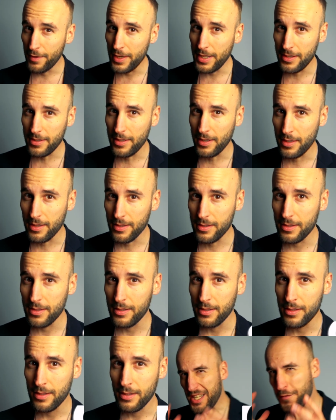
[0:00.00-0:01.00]
wichtig
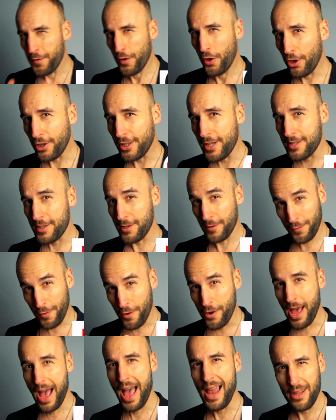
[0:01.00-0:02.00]
ist. Und das Verrückteste
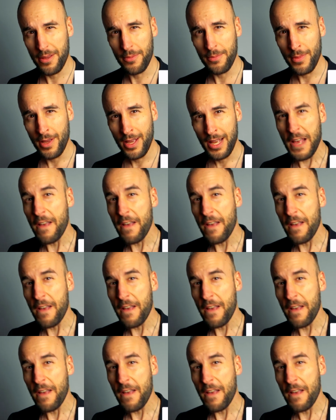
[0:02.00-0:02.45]
von allem,